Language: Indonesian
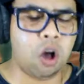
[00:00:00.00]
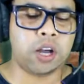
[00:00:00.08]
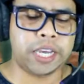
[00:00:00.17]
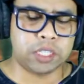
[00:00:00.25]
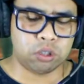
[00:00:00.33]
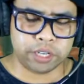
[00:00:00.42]
okay, oh
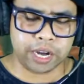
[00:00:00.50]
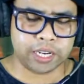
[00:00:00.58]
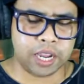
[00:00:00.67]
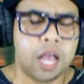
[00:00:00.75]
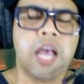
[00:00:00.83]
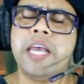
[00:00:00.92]
gitu
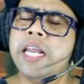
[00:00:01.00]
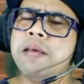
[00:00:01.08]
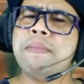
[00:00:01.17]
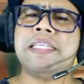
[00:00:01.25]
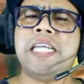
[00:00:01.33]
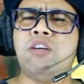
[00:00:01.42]
caranya. Ini
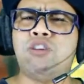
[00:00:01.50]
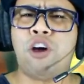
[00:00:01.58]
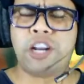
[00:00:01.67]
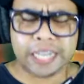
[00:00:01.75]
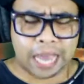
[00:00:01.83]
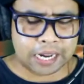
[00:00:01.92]
masih
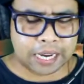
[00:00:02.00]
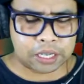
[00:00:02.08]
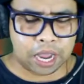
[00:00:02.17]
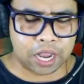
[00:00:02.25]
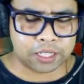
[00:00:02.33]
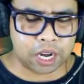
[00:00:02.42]
tutorial, guys.
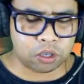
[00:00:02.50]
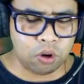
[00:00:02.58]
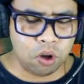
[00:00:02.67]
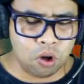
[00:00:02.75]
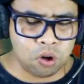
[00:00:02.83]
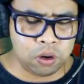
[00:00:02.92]
Hadap
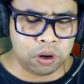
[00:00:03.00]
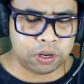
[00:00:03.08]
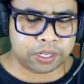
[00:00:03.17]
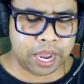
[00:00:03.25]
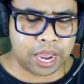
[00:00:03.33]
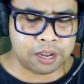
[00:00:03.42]
dulu,
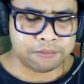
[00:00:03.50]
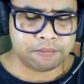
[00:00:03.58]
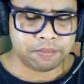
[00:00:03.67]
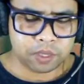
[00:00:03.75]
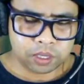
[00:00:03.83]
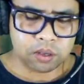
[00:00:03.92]
oke. Okay.
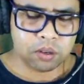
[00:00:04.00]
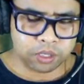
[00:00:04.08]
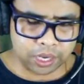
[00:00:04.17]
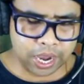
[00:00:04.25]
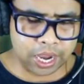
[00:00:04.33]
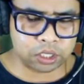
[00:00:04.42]

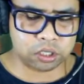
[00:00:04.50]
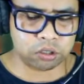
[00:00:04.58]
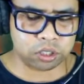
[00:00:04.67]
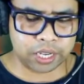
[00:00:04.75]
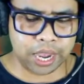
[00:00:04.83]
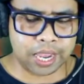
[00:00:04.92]
Oke, okay,
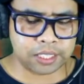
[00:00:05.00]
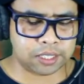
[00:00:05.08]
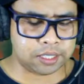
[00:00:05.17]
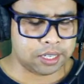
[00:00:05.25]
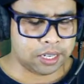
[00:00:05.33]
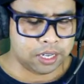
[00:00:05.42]

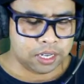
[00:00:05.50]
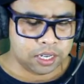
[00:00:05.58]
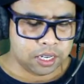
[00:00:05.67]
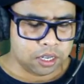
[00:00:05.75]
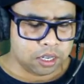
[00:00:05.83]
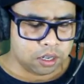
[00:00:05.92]
sukses.
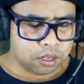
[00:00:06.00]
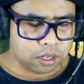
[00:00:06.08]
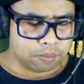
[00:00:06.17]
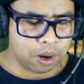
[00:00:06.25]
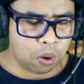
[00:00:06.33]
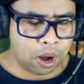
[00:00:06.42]

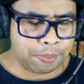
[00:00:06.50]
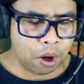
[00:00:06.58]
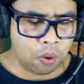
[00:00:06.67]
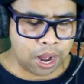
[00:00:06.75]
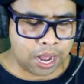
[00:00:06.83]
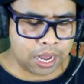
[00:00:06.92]
Bawah,
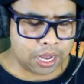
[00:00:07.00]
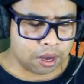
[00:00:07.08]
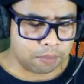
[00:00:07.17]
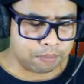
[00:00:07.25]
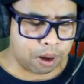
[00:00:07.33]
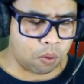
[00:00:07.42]
bawah,
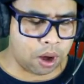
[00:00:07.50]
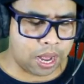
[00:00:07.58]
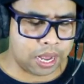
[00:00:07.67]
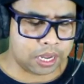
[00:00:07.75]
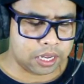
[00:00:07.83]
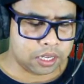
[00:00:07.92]
bawah.
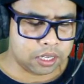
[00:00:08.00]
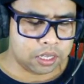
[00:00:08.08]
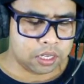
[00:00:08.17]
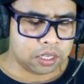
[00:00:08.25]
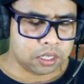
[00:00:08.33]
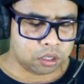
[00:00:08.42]

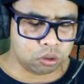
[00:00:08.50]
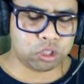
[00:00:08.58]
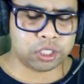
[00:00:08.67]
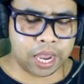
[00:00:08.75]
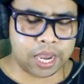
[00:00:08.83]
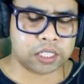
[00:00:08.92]

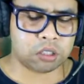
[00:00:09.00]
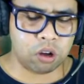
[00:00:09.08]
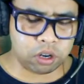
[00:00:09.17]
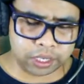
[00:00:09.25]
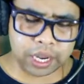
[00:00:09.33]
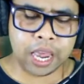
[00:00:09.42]
Sukses,
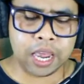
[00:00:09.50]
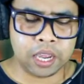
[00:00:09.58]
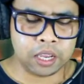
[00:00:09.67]
oke. Okay.